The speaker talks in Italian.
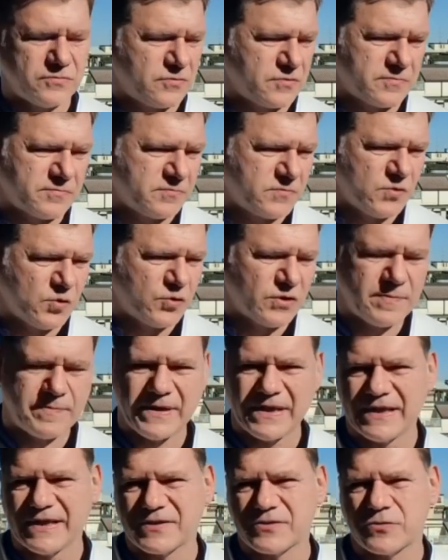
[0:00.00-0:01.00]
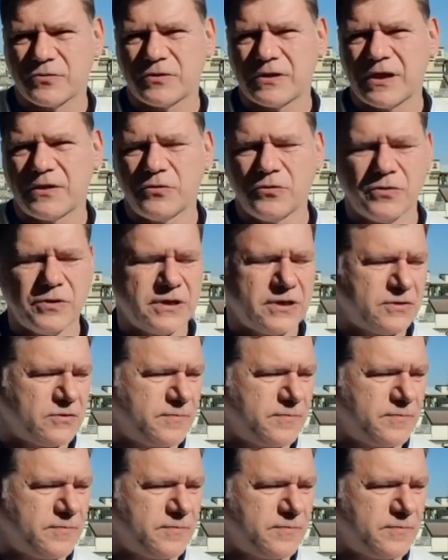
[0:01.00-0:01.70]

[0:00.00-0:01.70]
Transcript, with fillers: non, non dipende solo da noi,